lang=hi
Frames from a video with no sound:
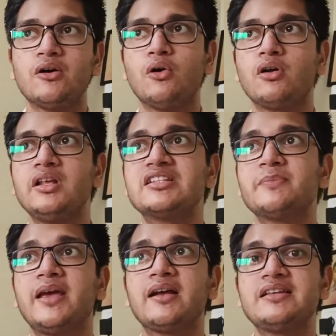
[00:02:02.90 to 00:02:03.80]
और
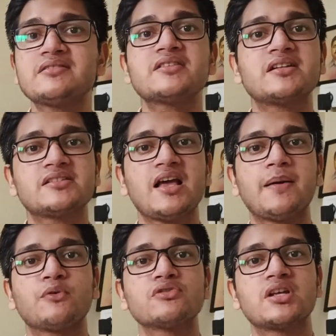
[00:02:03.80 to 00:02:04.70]
इसमें किस तरह से
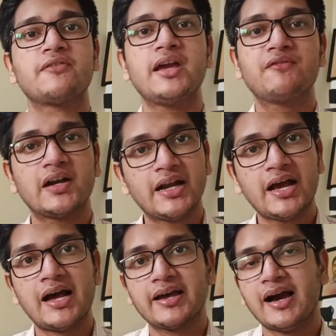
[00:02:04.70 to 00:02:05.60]
आपको सर्वाइव करना
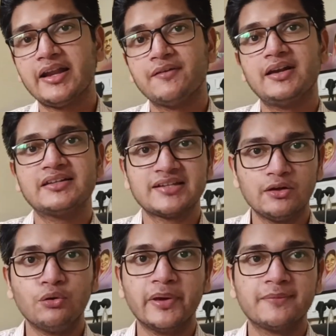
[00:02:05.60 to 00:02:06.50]
है आने वाले
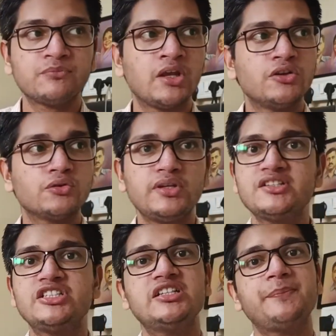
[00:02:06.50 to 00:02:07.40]
सालों में तो ये
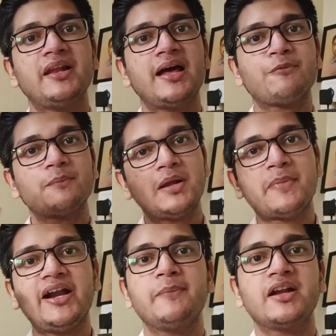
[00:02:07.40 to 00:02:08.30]
चीज़ें पहले आपको अपने
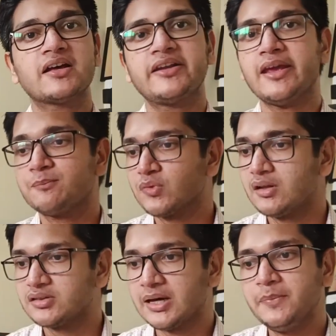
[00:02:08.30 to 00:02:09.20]
माइंड में रखनी है
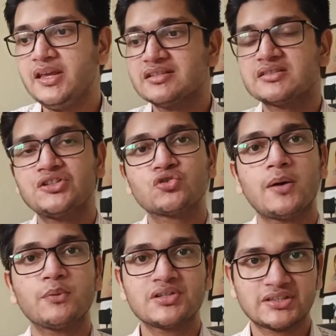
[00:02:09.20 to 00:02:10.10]
तभी इस चीज़ को
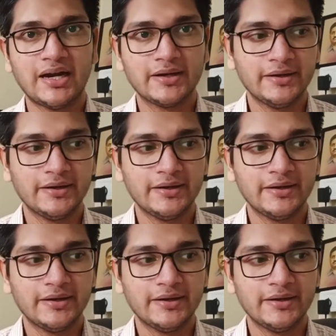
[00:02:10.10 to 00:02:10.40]
आपको स्टार्ट